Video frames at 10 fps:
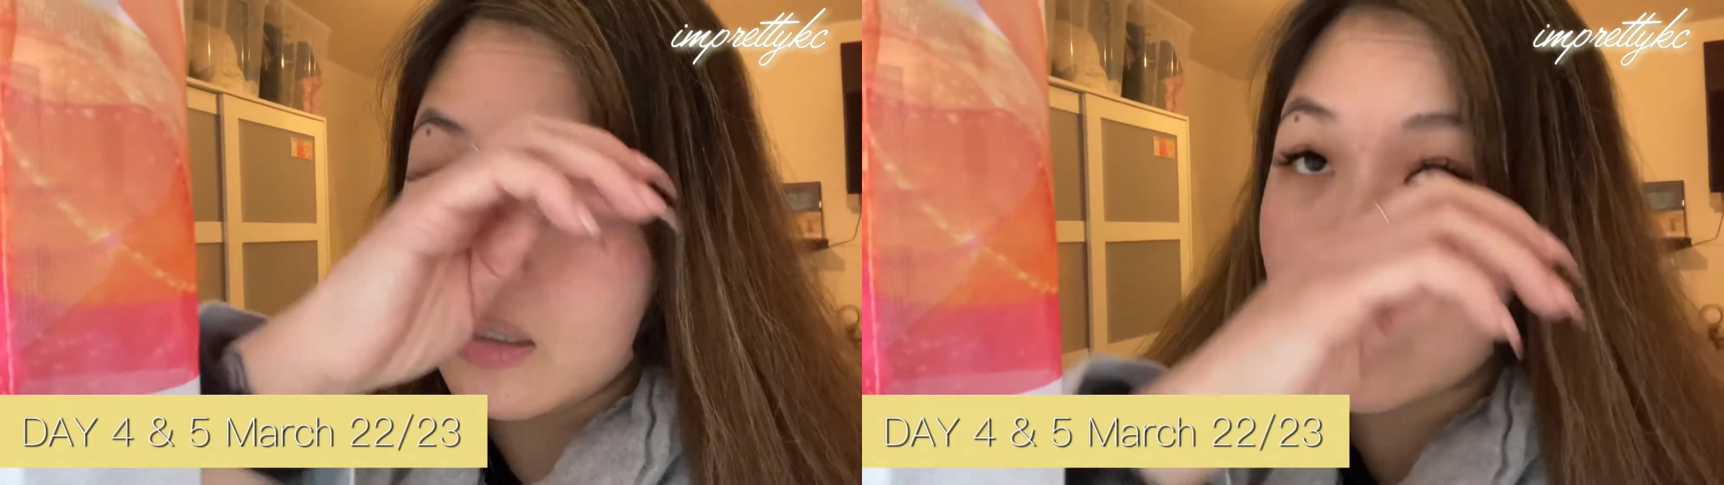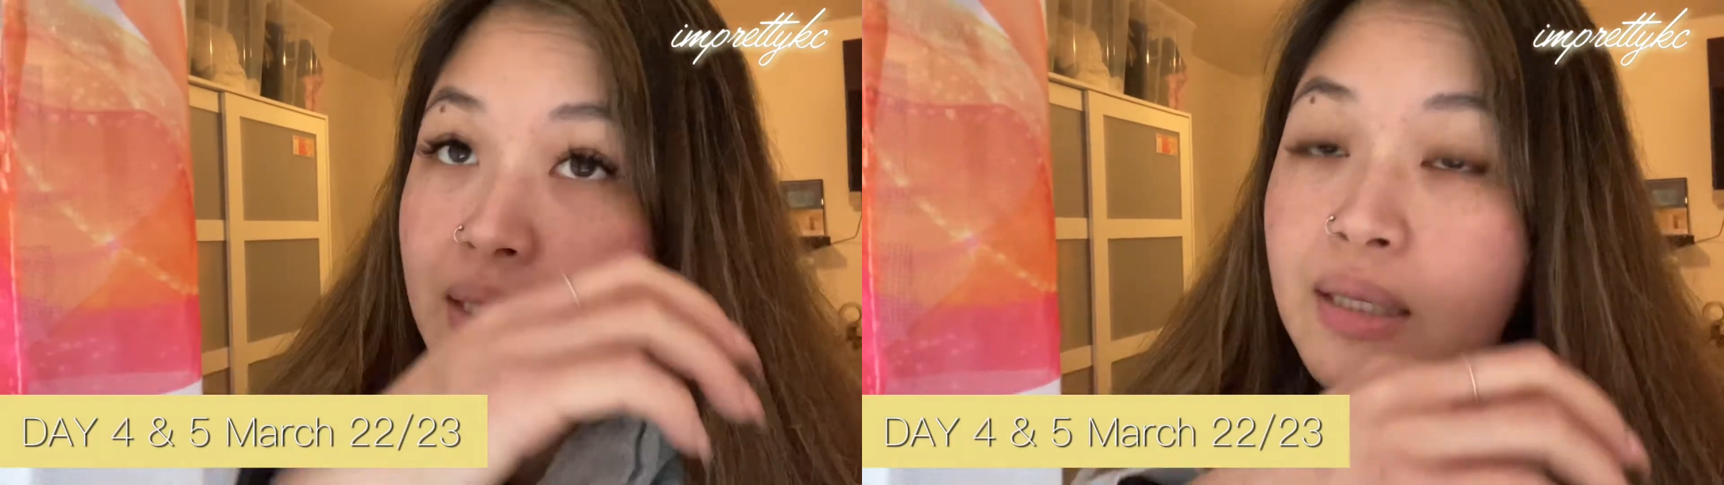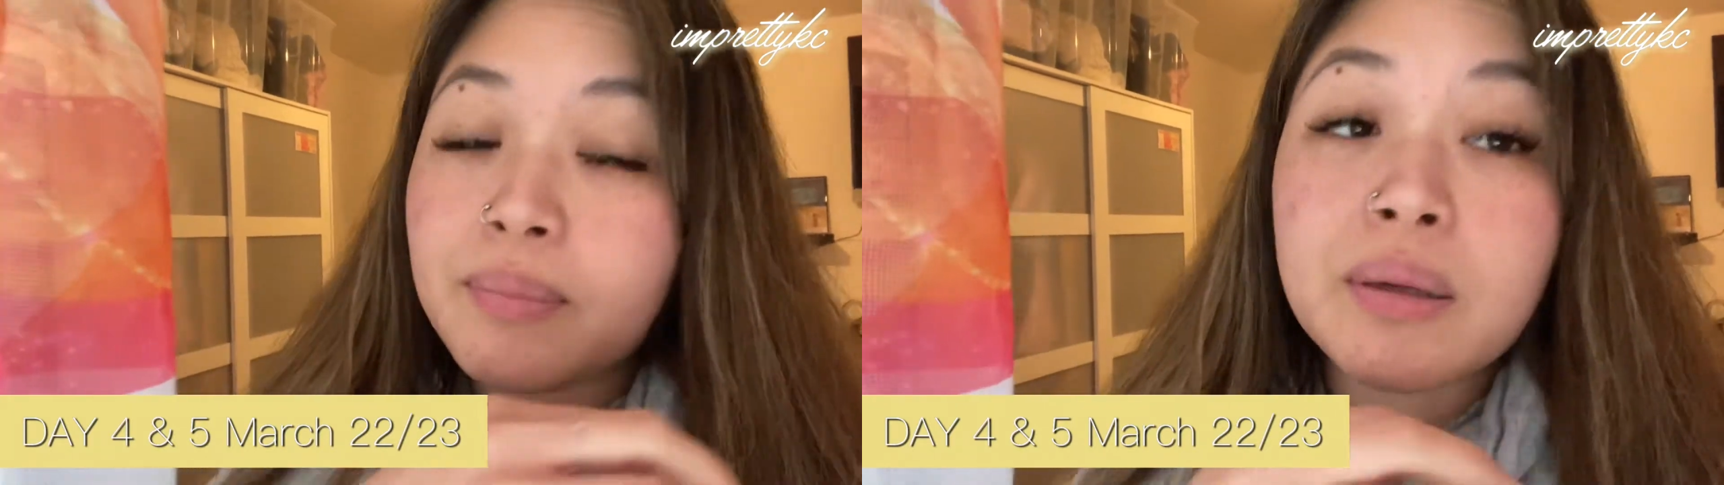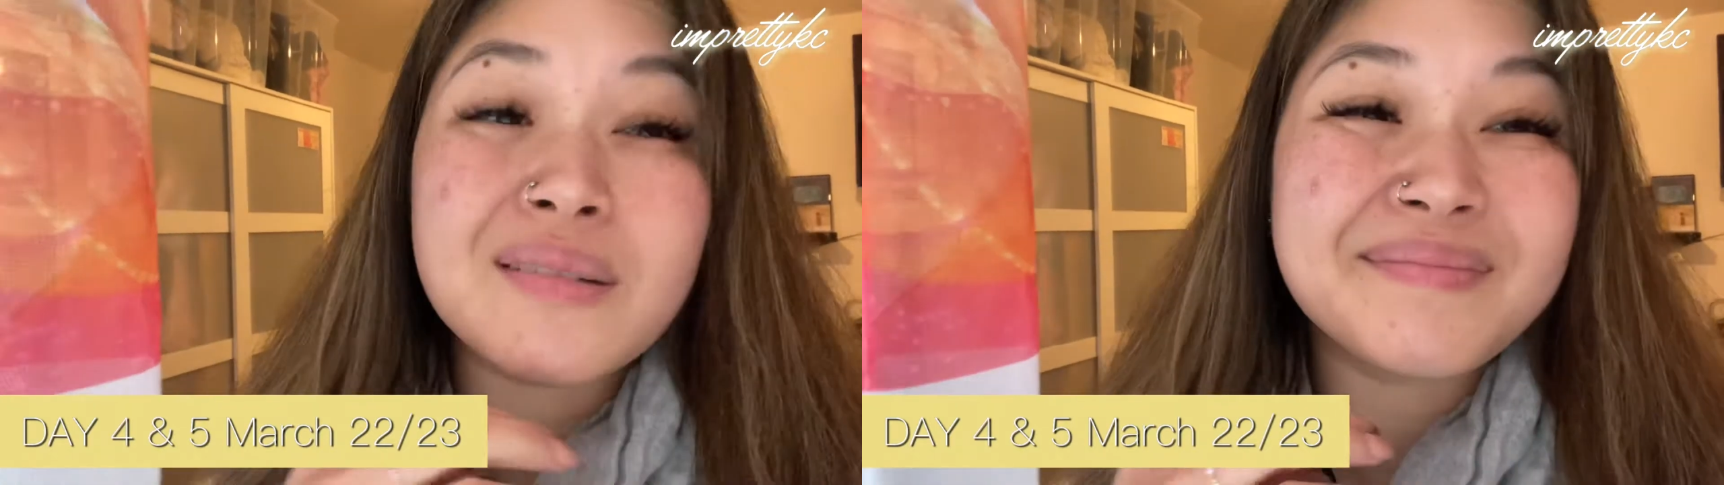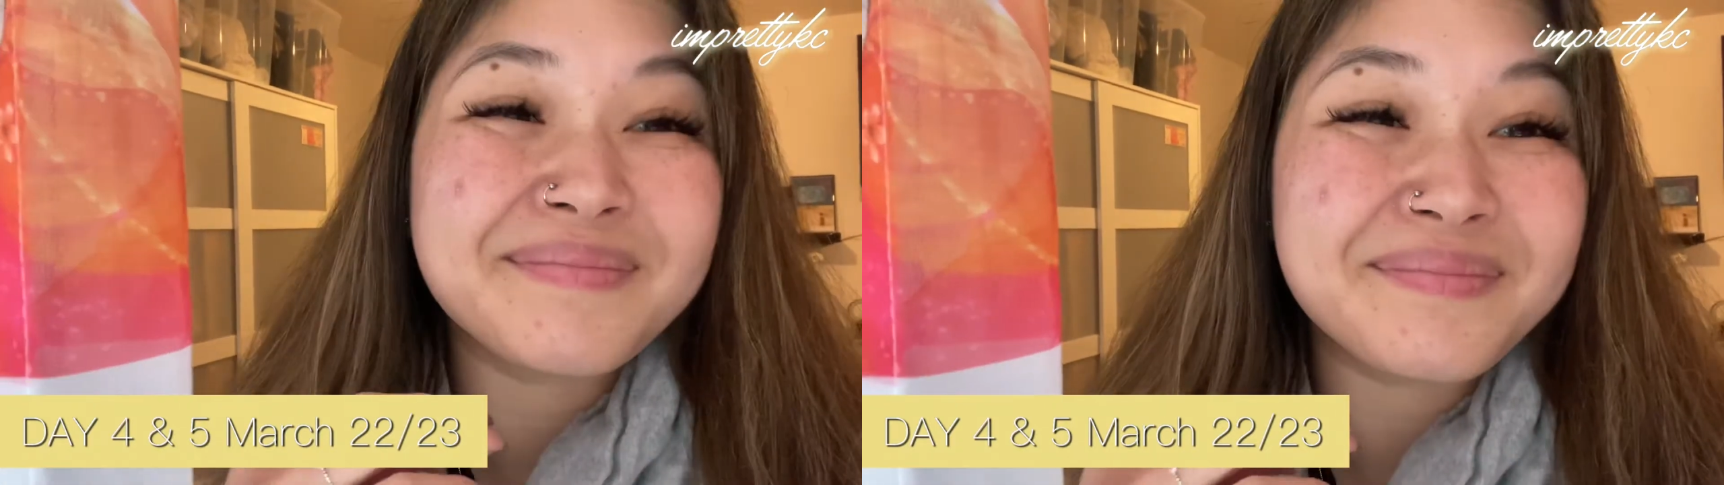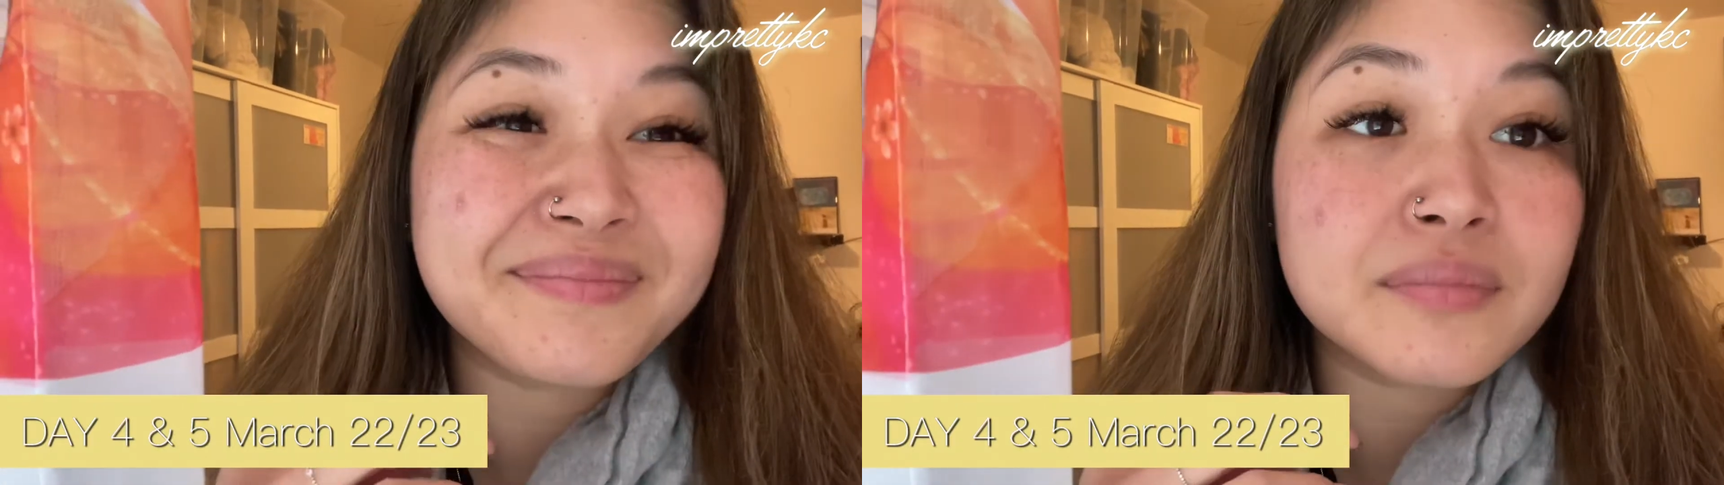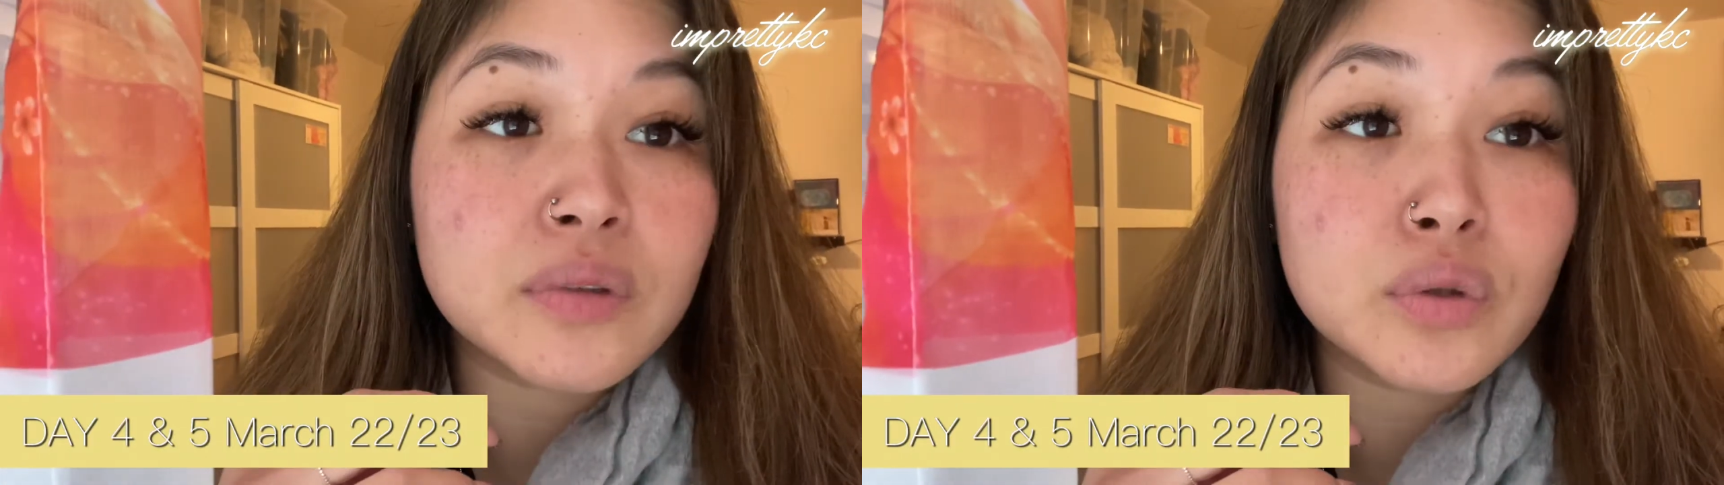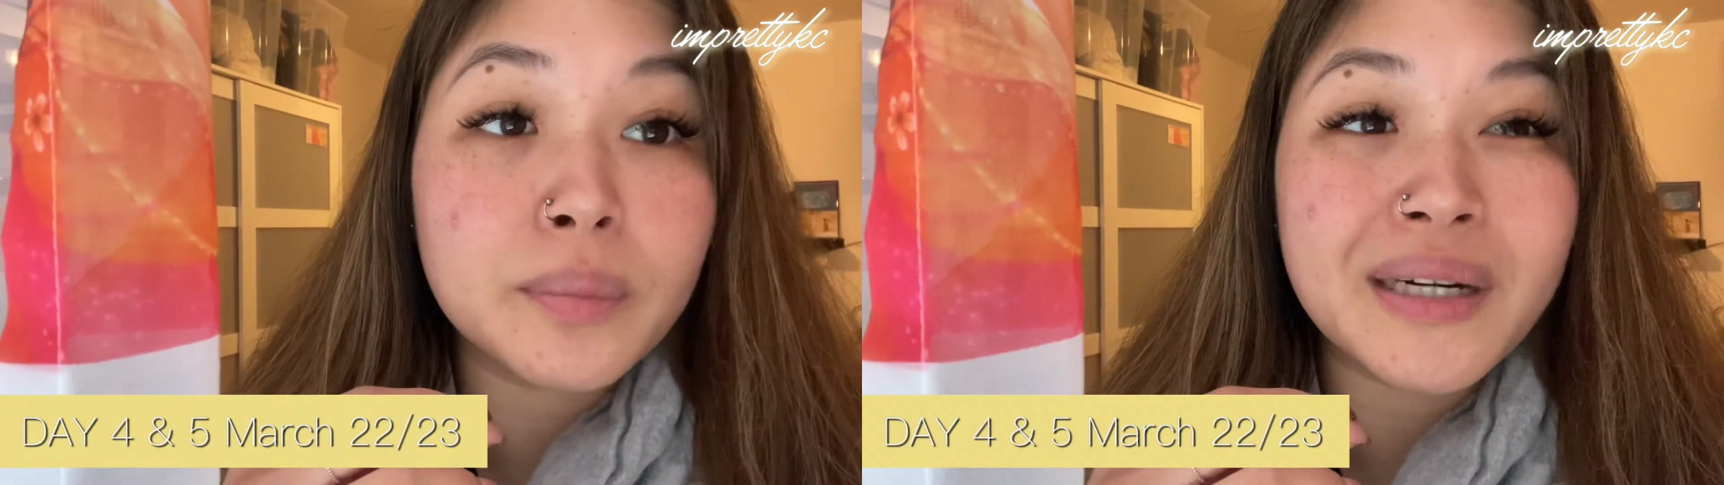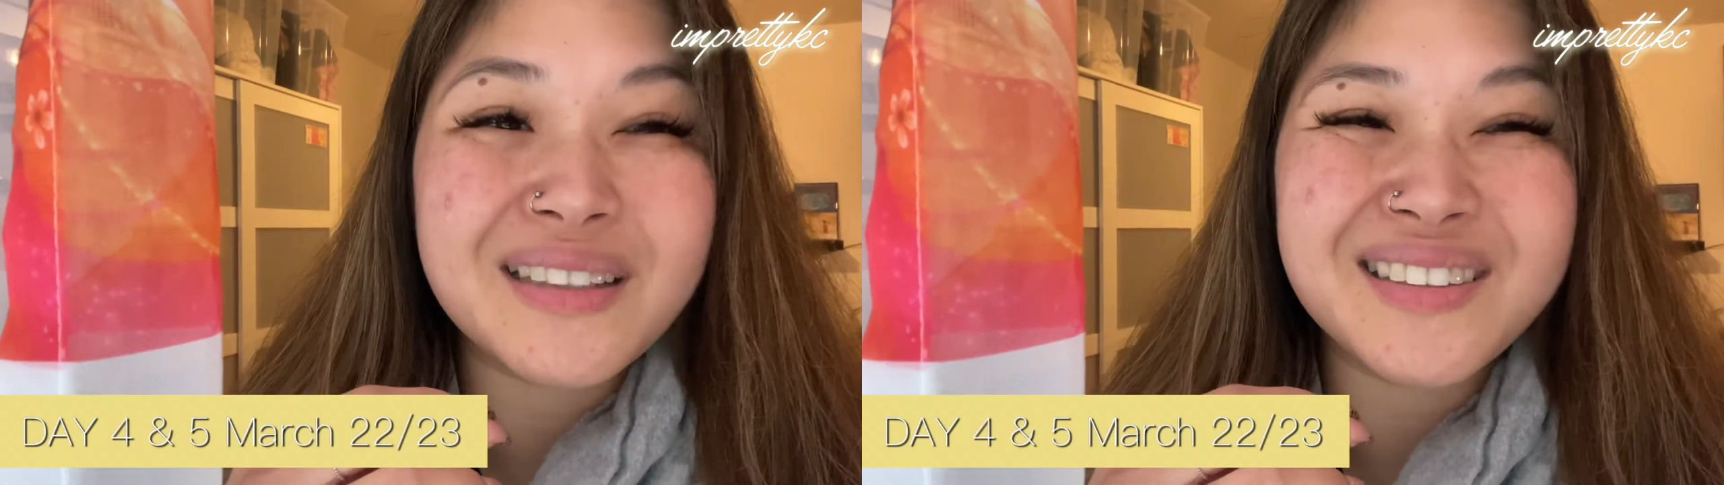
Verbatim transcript: Kasi pag gumagana